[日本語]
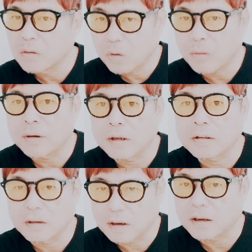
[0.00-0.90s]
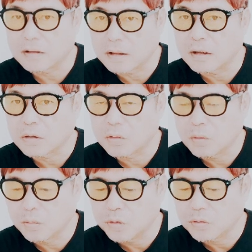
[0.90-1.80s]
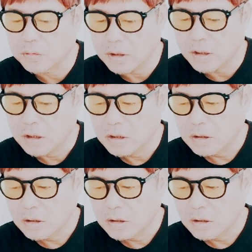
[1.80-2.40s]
こうはなってなかったなと思うので、